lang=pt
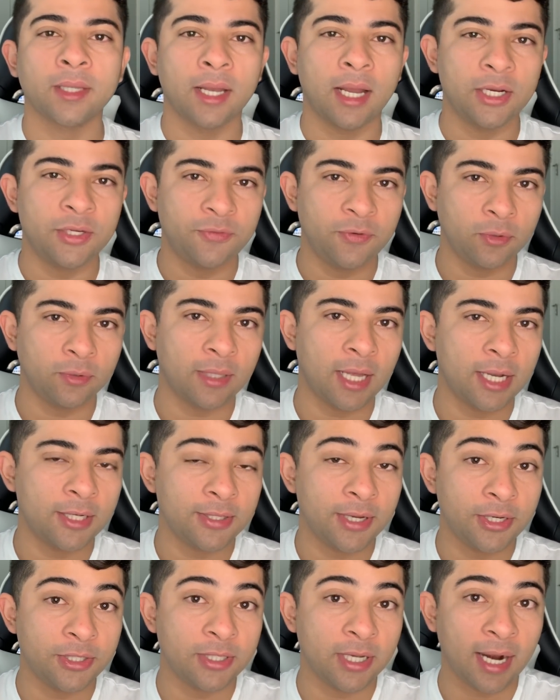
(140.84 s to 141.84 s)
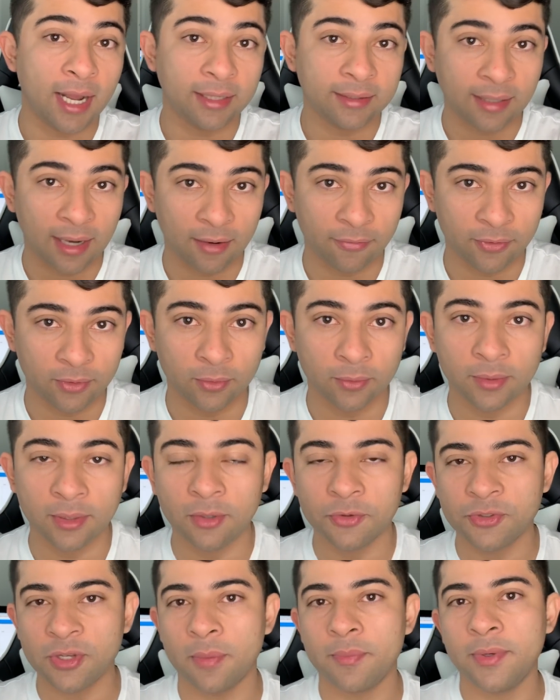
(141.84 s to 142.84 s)
a dificuldade em gerar tráfego.
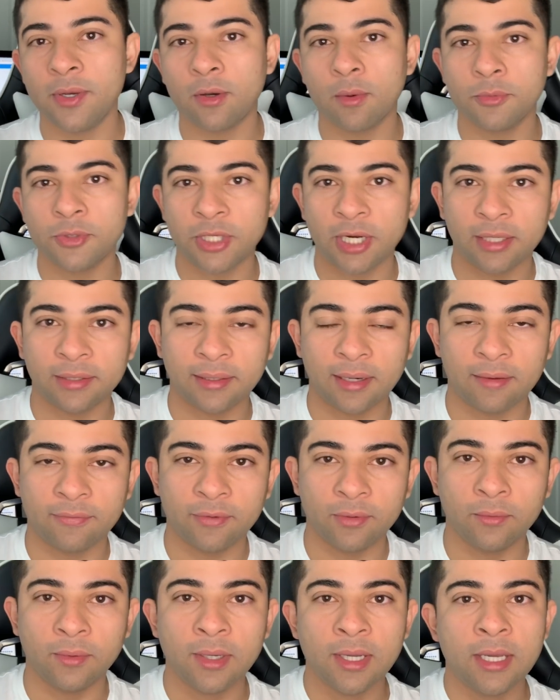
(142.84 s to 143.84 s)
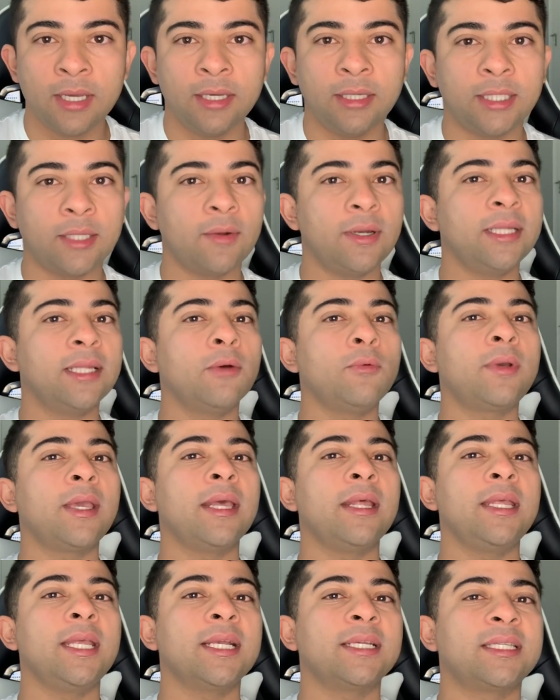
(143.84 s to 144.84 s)
Eu sabia como gerar tráfego. Então ele não
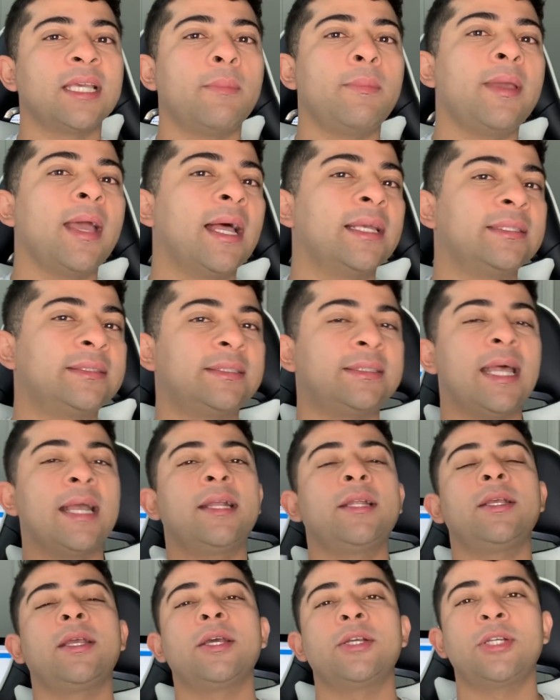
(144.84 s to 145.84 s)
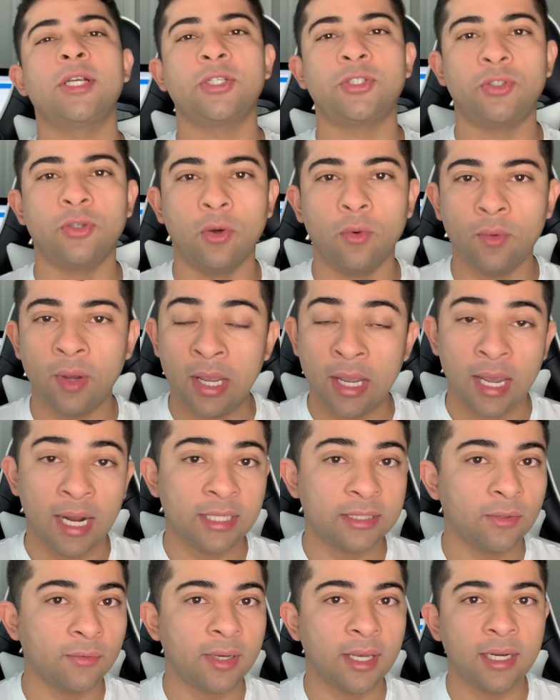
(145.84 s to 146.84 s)
queria saber as técnicas de SEO, eles
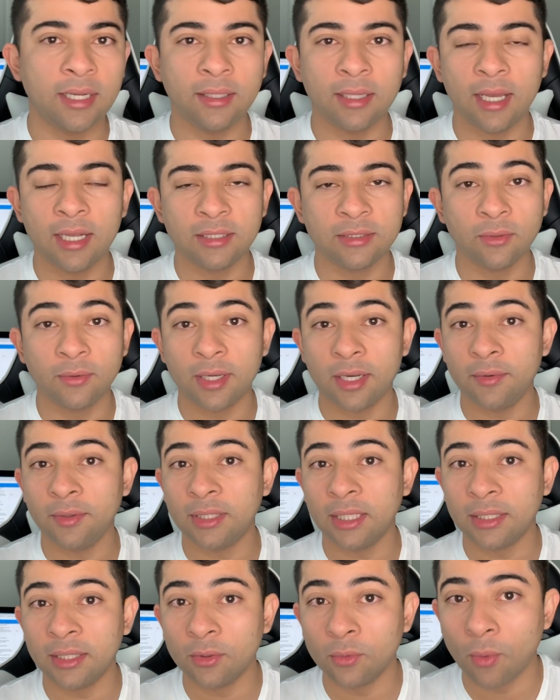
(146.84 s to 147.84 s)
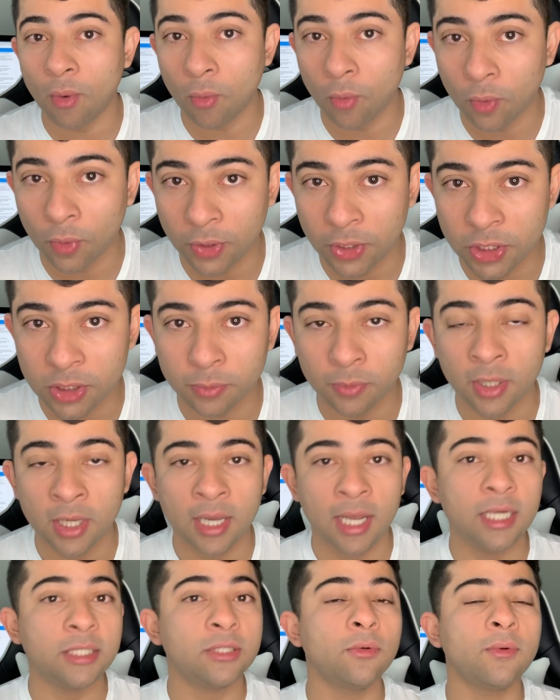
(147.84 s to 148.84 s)
não queriam, eles não queriam entender o algoritmo,
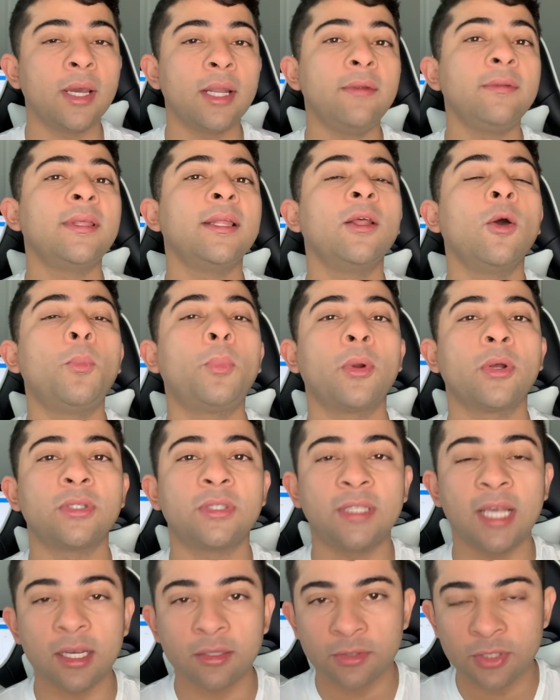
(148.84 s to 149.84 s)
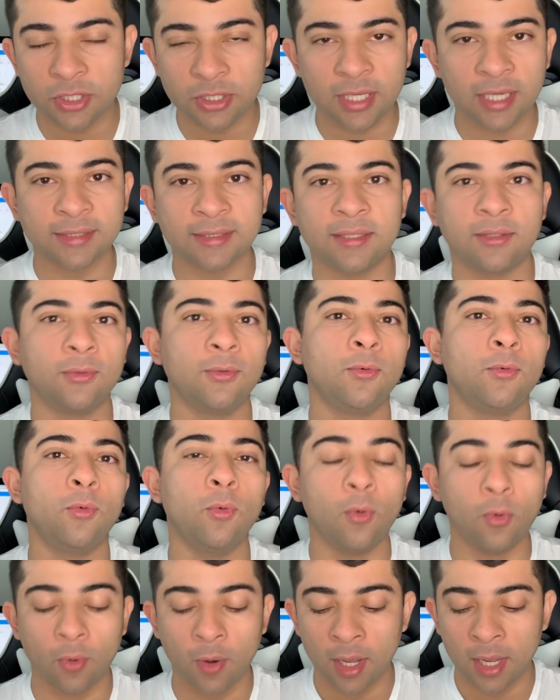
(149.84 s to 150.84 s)
eles não queriam entender o processo de indexação do
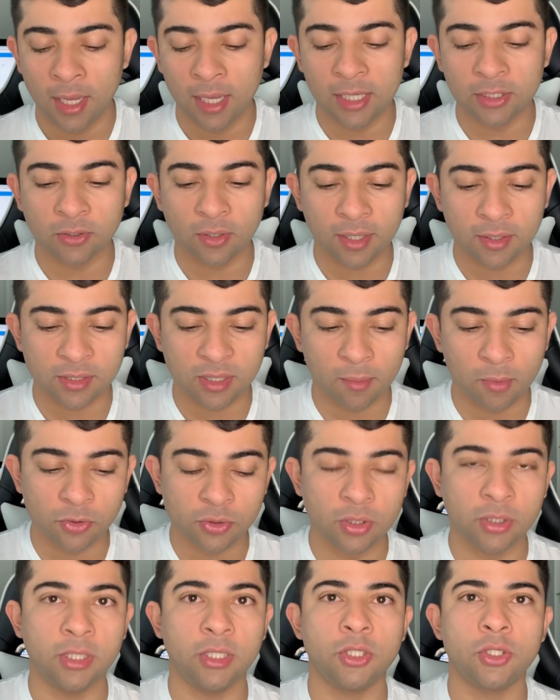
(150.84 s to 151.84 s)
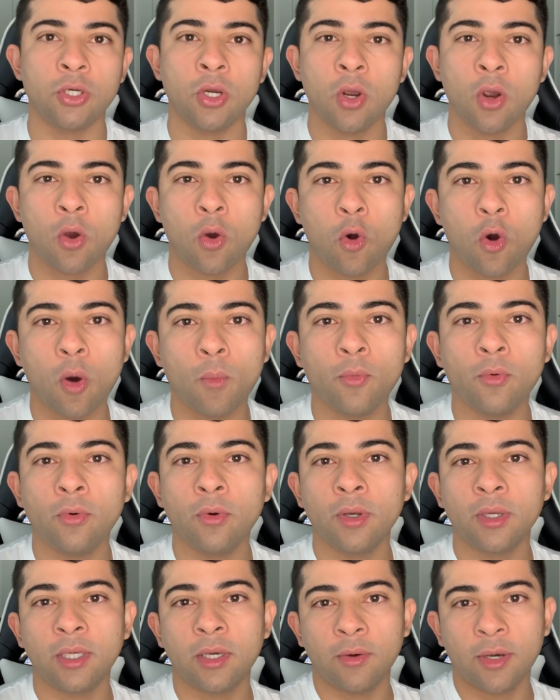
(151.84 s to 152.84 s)
Google. Eles só queriam saber o seguinte:
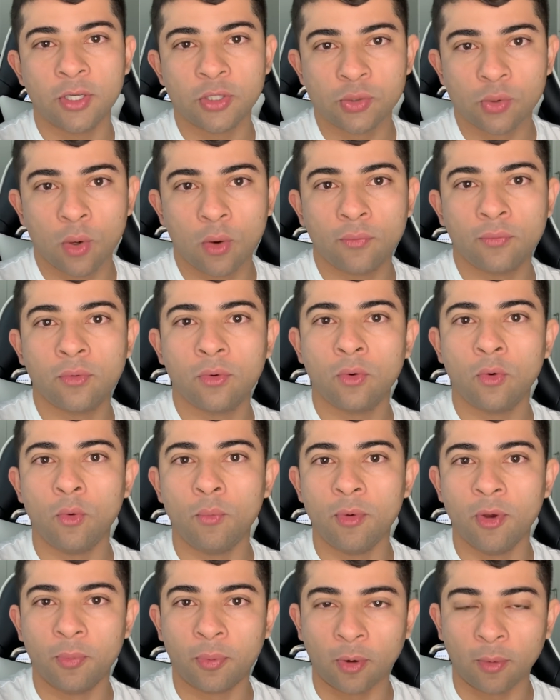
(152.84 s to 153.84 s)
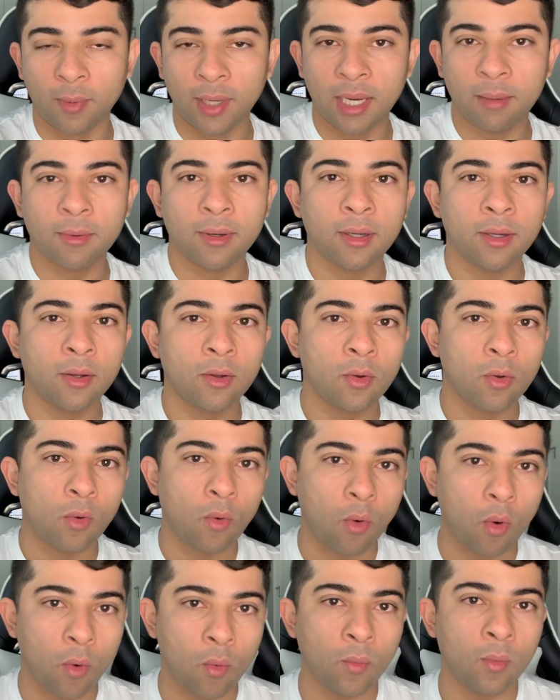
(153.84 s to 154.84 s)
como que eu resolvo o meu problema
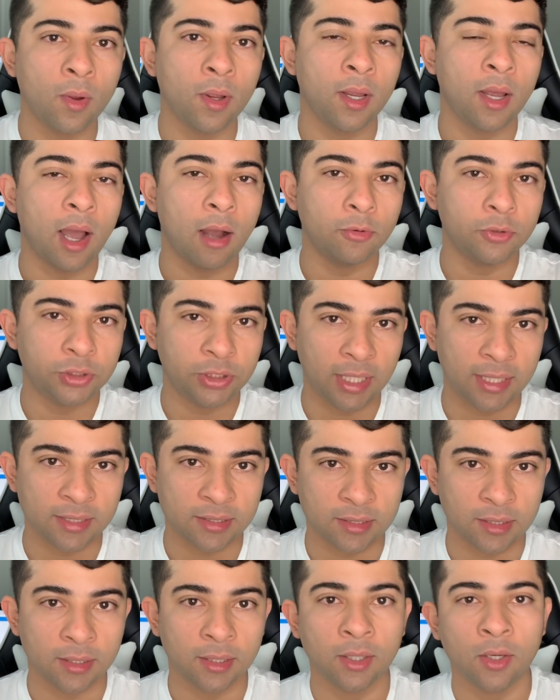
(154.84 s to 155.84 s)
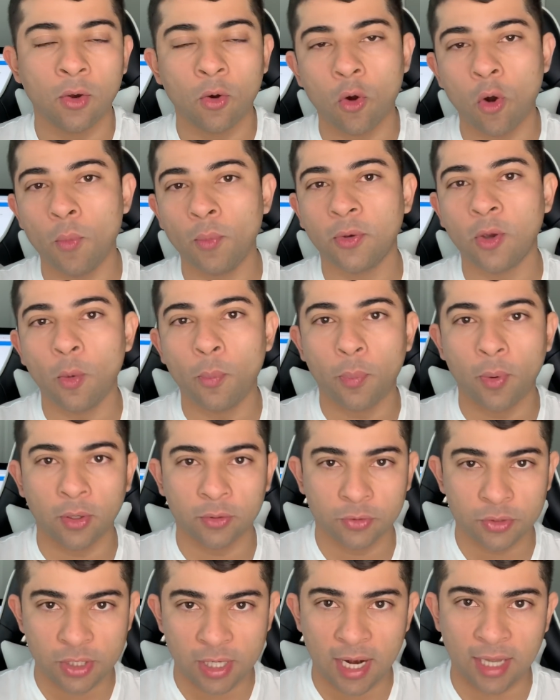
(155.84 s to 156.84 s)
com audiência? Como que eu
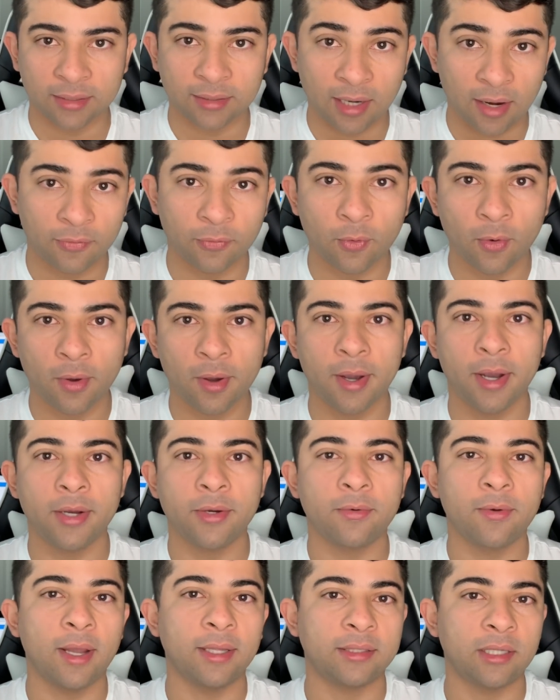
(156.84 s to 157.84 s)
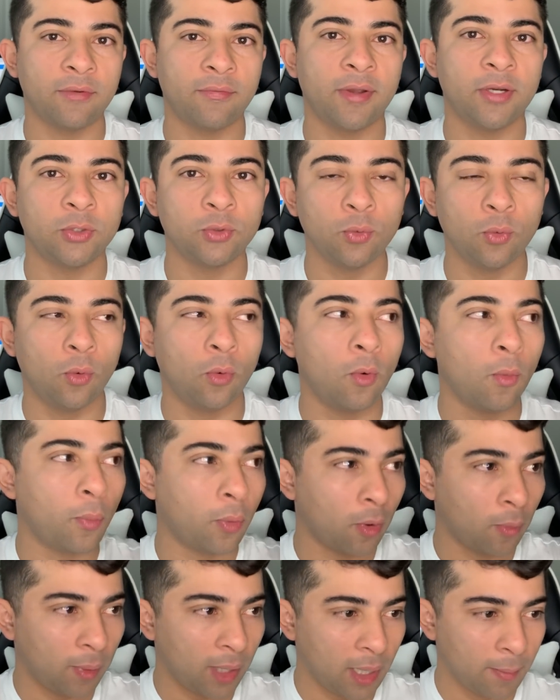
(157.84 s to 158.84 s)
posso gerar tráfego orgânico através do Google?
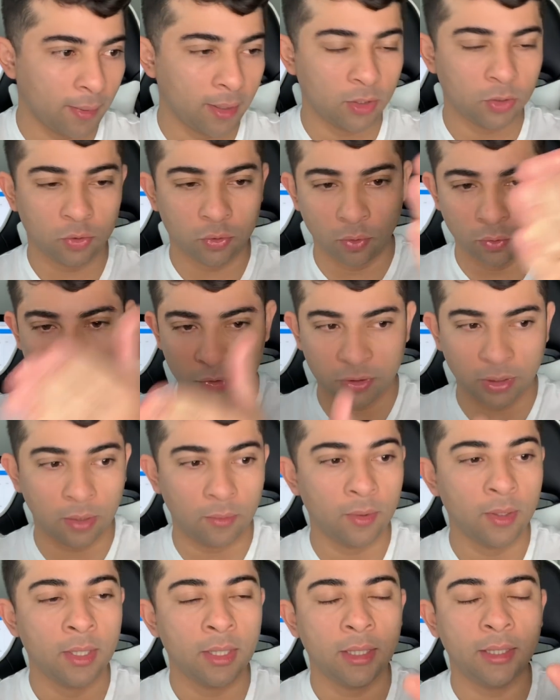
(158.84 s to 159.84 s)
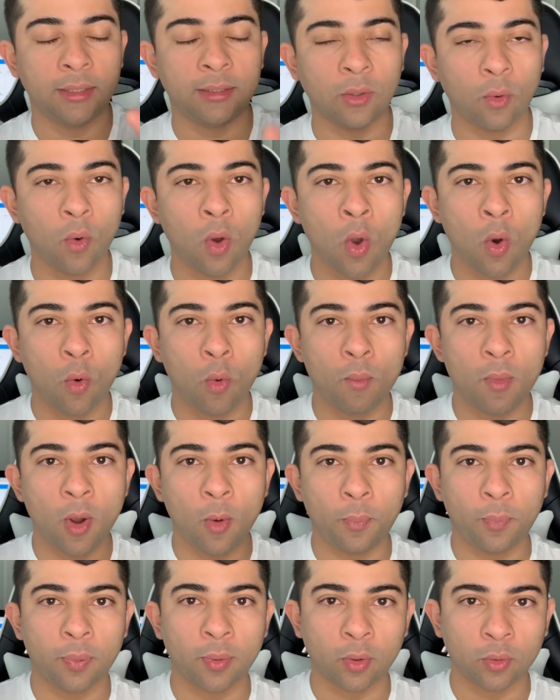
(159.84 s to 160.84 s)
Problema, solução. Então, o
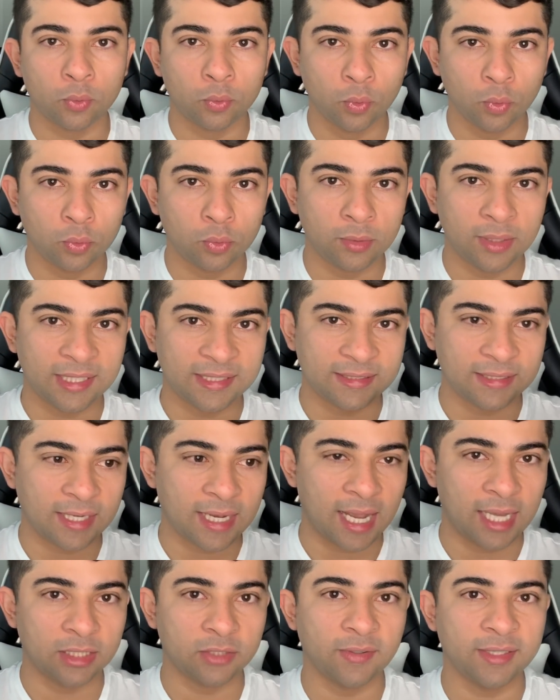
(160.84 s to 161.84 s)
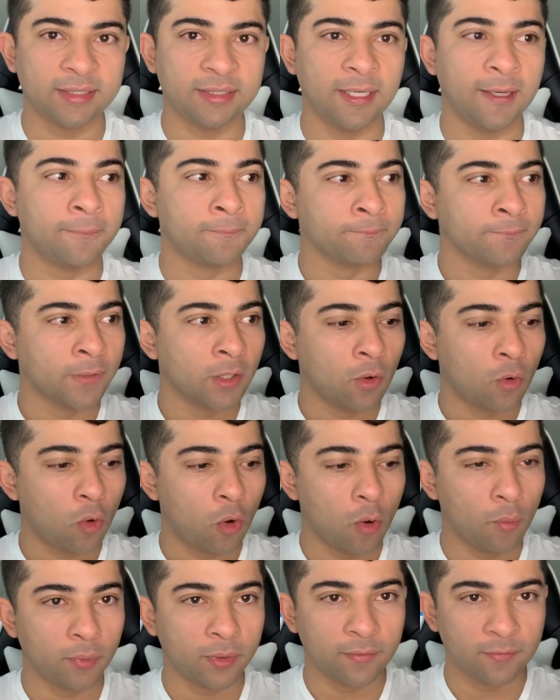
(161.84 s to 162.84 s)
meu produto nesse caso vai ser
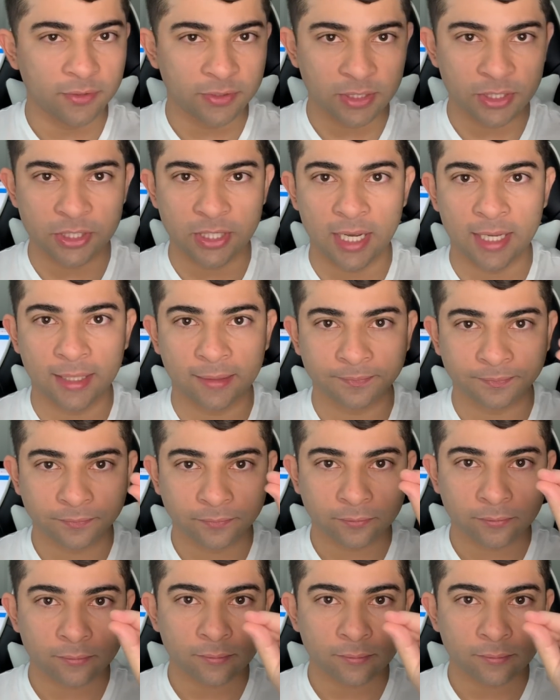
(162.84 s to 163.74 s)
como que você gera